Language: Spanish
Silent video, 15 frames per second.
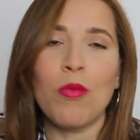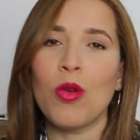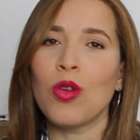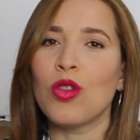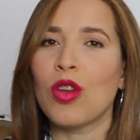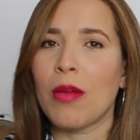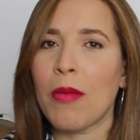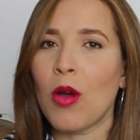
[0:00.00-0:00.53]

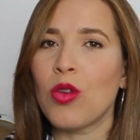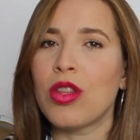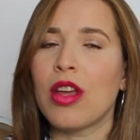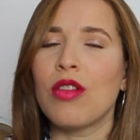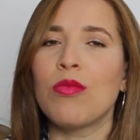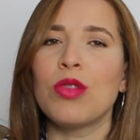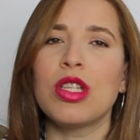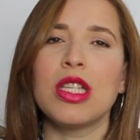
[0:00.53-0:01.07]
producto que me ha
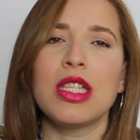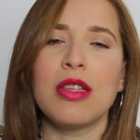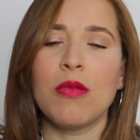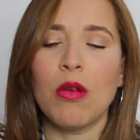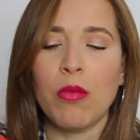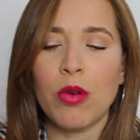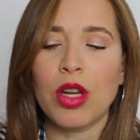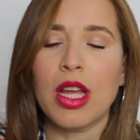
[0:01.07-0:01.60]
gustado
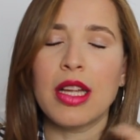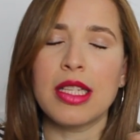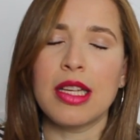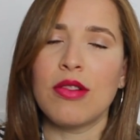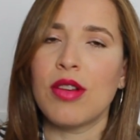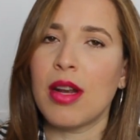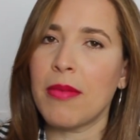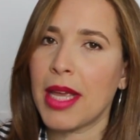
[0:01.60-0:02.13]
muchísimo porque hacer
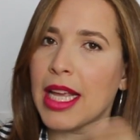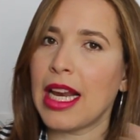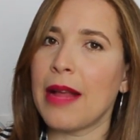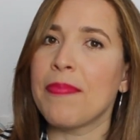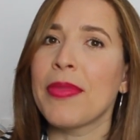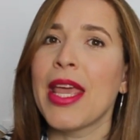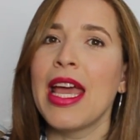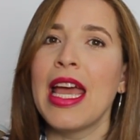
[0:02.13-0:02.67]
una mezcla